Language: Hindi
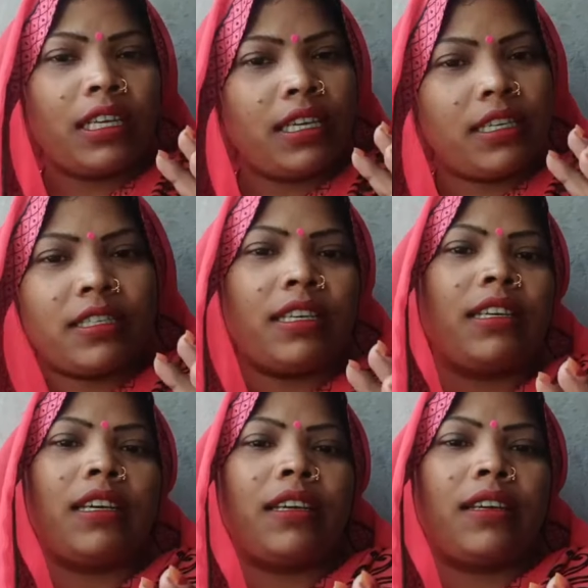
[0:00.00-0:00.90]
इसी
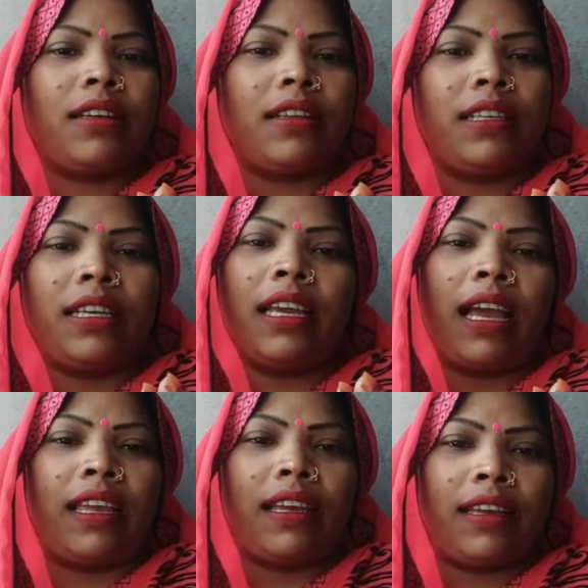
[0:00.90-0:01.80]
के लिए
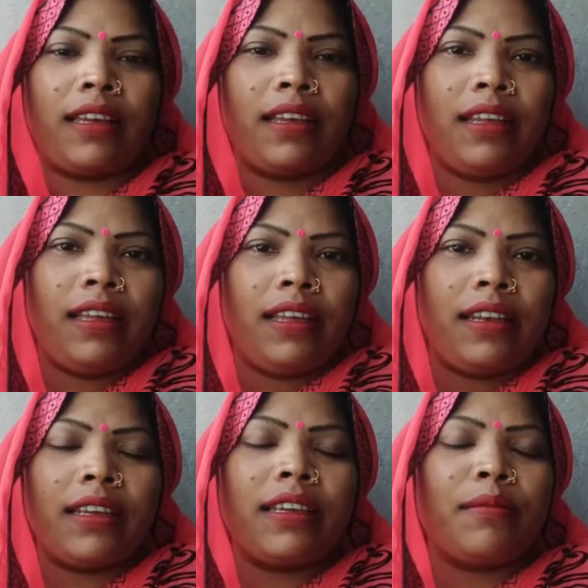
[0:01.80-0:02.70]
आए हैं
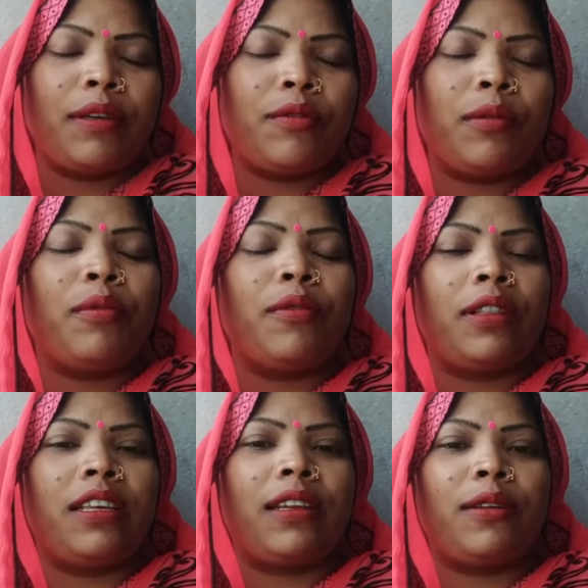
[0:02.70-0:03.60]
लेकिन मैं उन्हें बोल
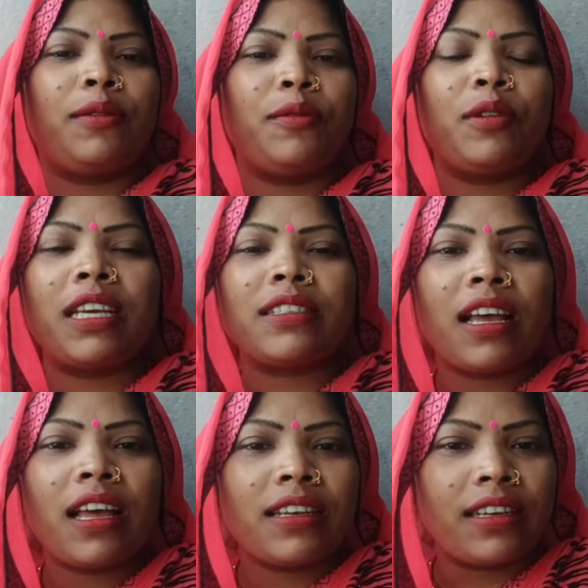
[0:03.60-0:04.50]
दे रही हूँ कि ऐसा
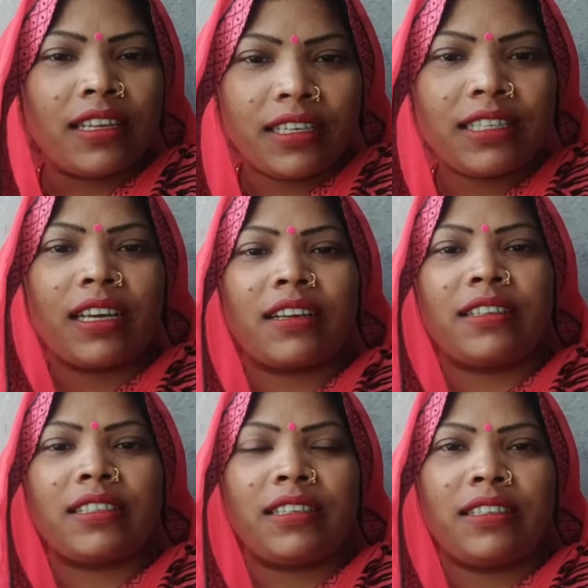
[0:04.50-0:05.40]
नहीं करना
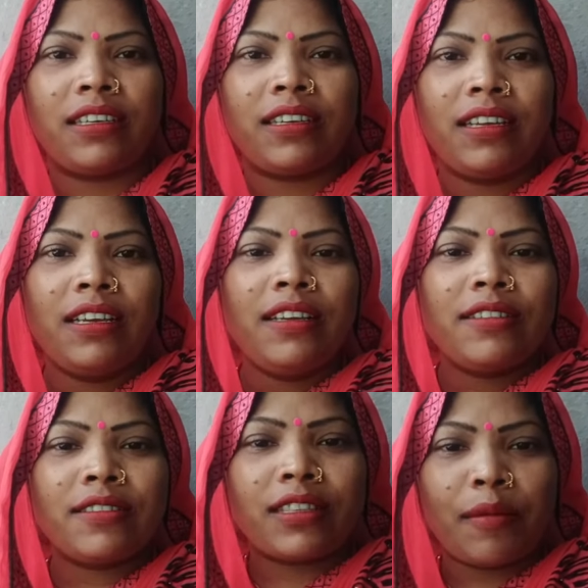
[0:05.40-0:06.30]
चाहिए
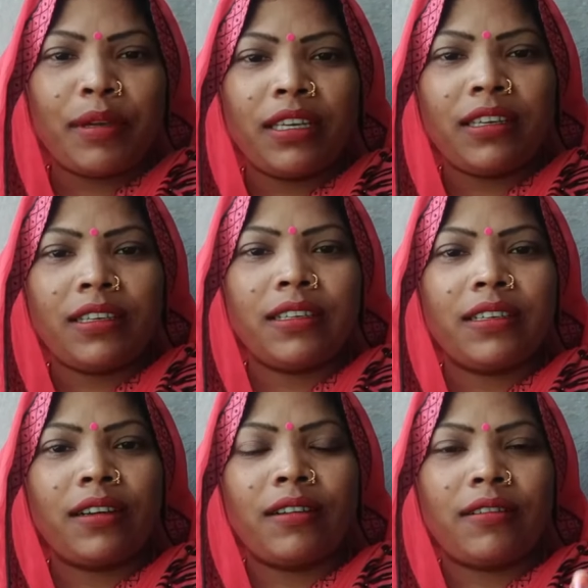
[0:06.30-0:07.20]
सभी
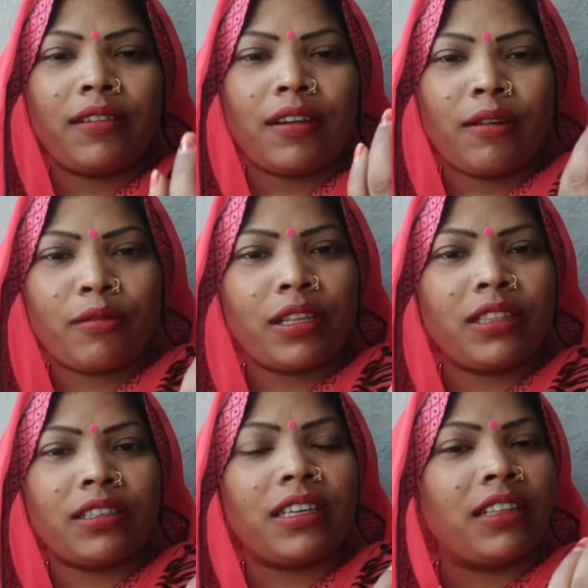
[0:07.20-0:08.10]

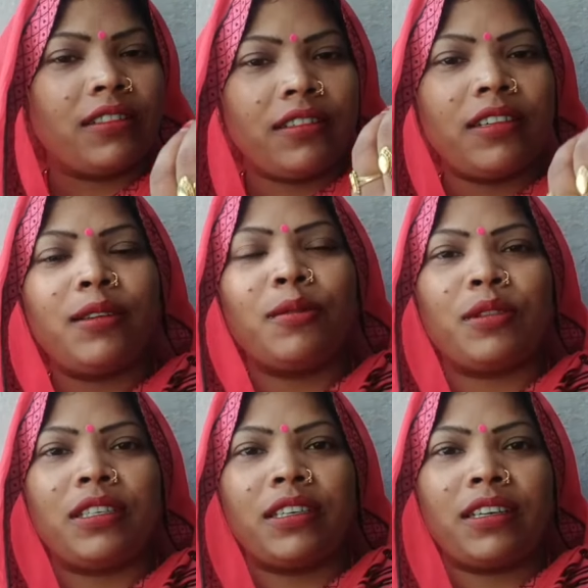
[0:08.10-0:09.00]
औरत गंदी नहीं
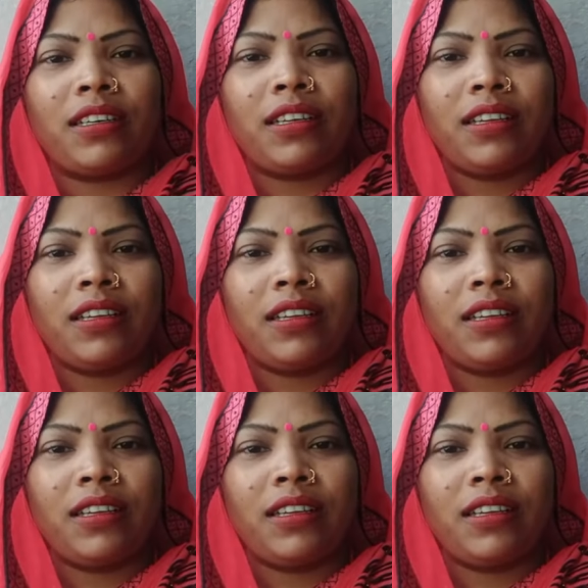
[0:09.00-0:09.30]
होती हैं